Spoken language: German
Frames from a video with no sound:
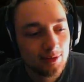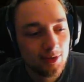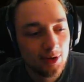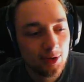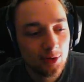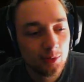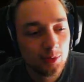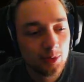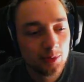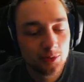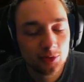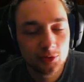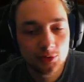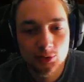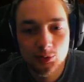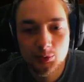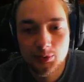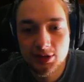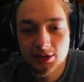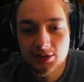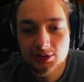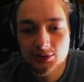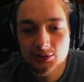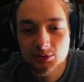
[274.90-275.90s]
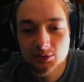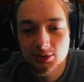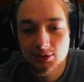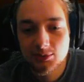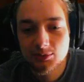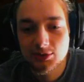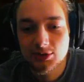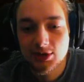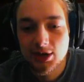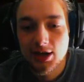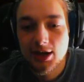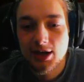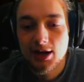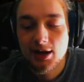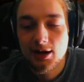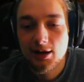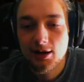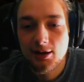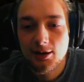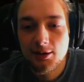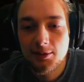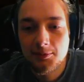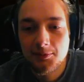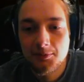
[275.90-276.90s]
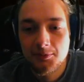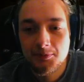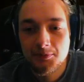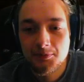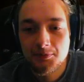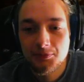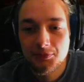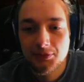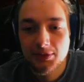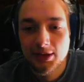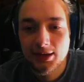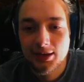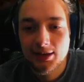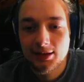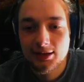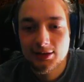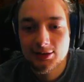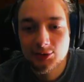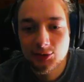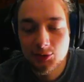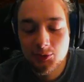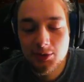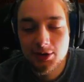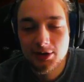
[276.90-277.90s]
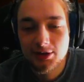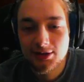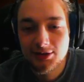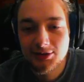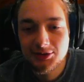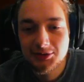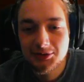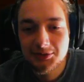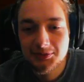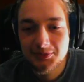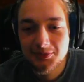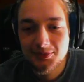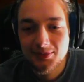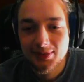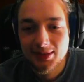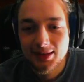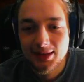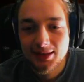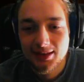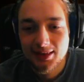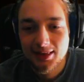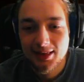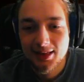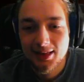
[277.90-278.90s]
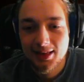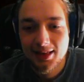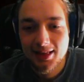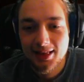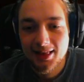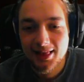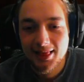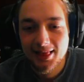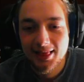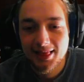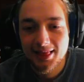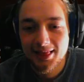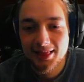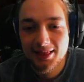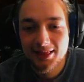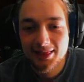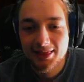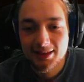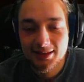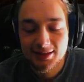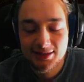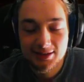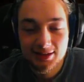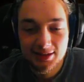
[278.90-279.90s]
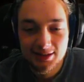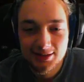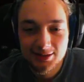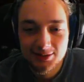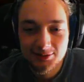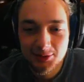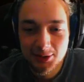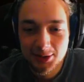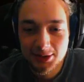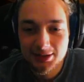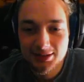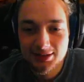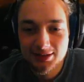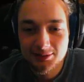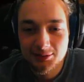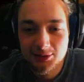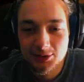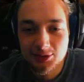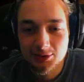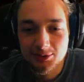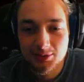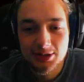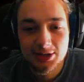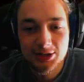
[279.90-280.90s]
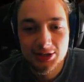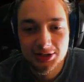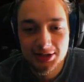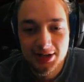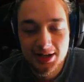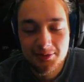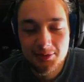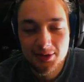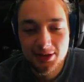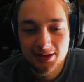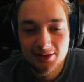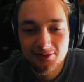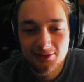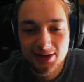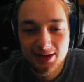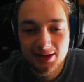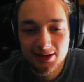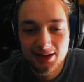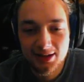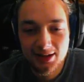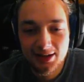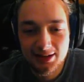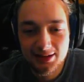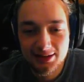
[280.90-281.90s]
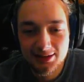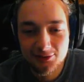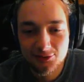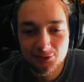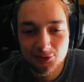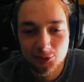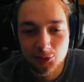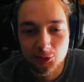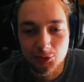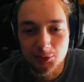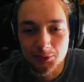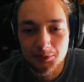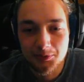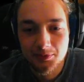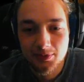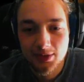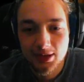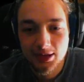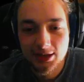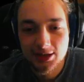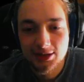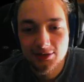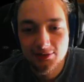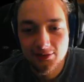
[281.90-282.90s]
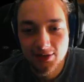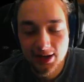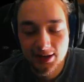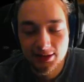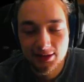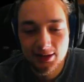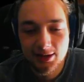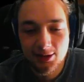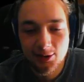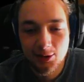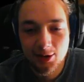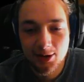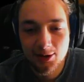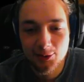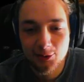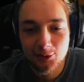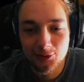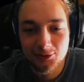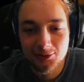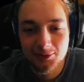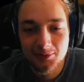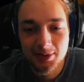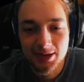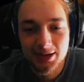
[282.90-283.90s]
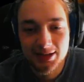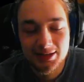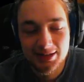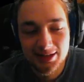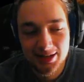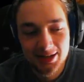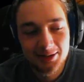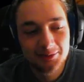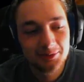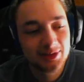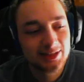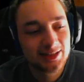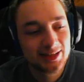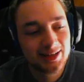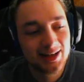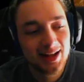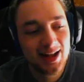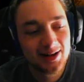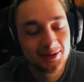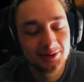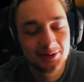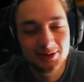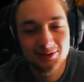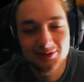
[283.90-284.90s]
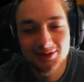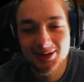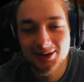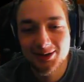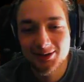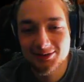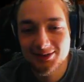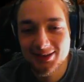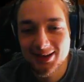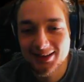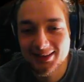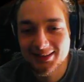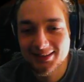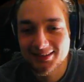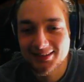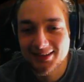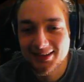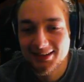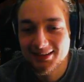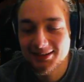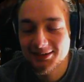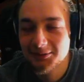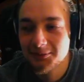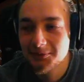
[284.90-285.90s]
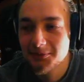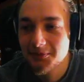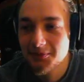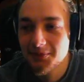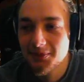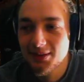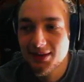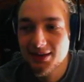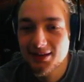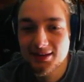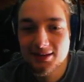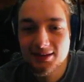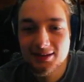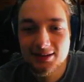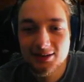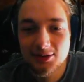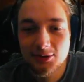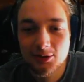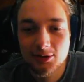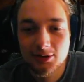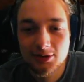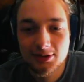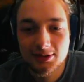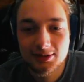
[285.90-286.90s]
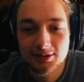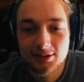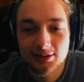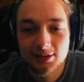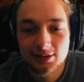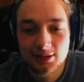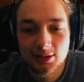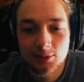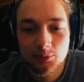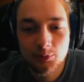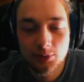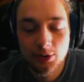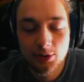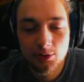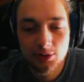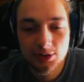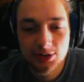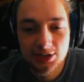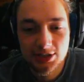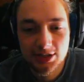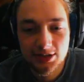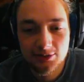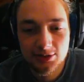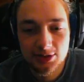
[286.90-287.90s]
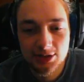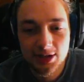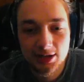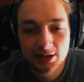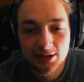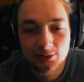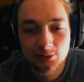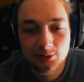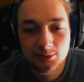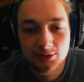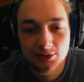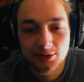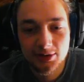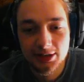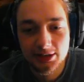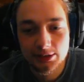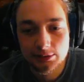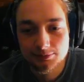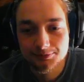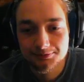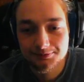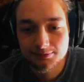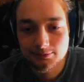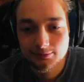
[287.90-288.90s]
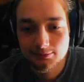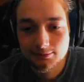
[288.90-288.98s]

Warum immer so späte Streams? Ähm, das Dumme ist, das, das ist wirklich ziemlich dumm. Ich stelle mir den Wecker relativ früh. Ich wach dann auch auf. Ich lege mich dann halt mal wieder auf die andere Seite. Und dann brauche ich ewig lange, um zu lernen.